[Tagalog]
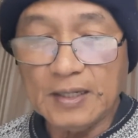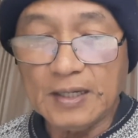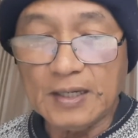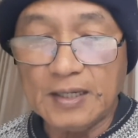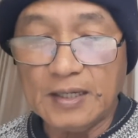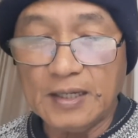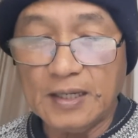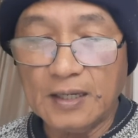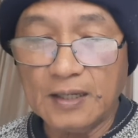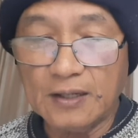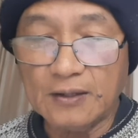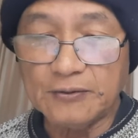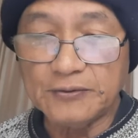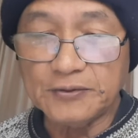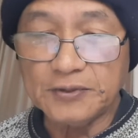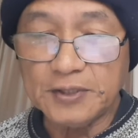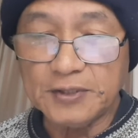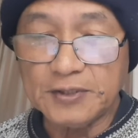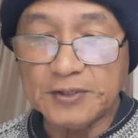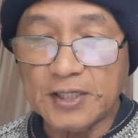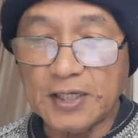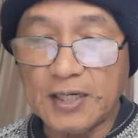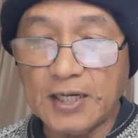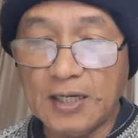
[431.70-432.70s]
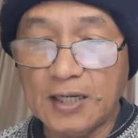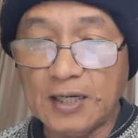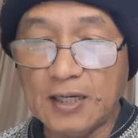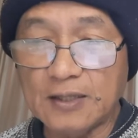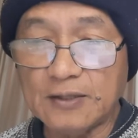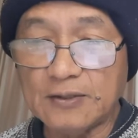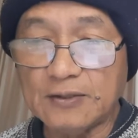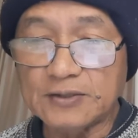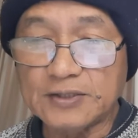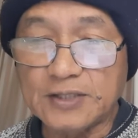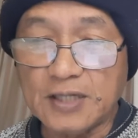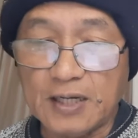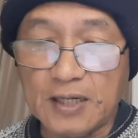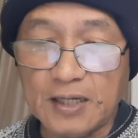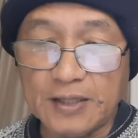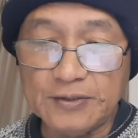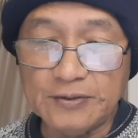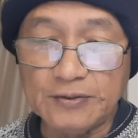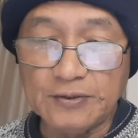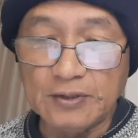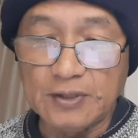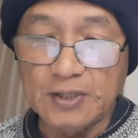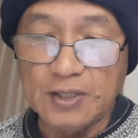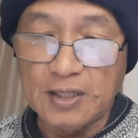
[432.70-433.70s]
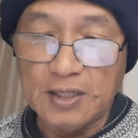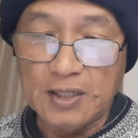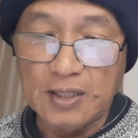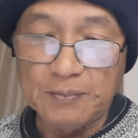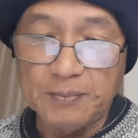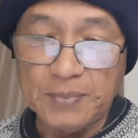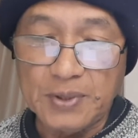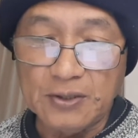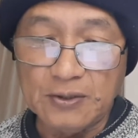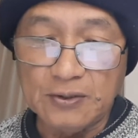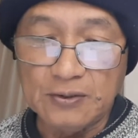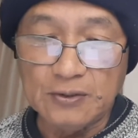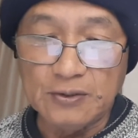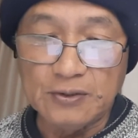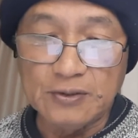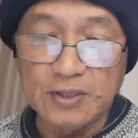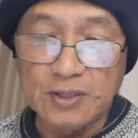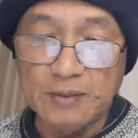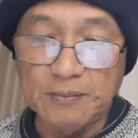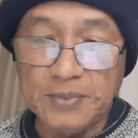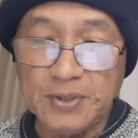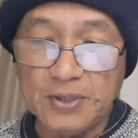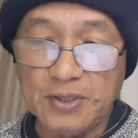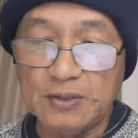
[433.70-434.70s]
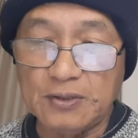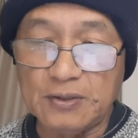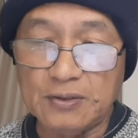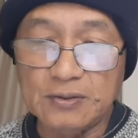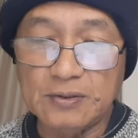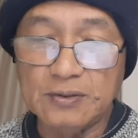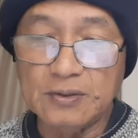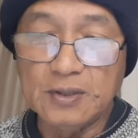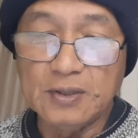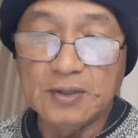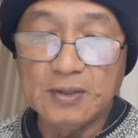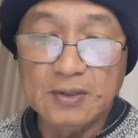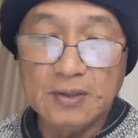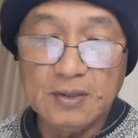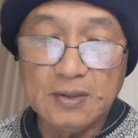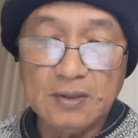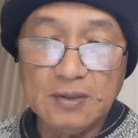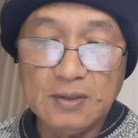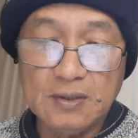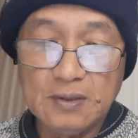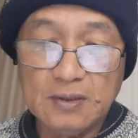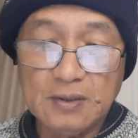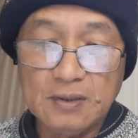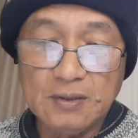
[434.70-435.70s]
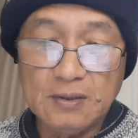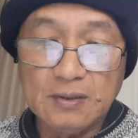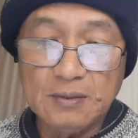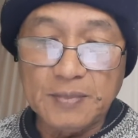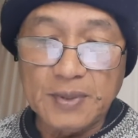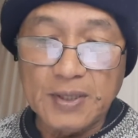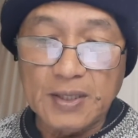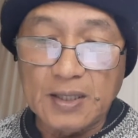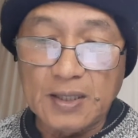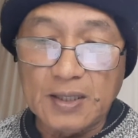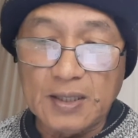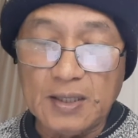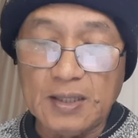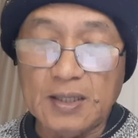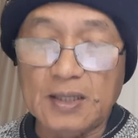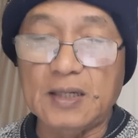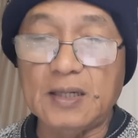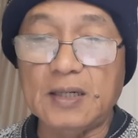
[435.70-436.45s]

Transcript: Kaya konting tiyaga lang ako sa inyong uh, panonood ng video para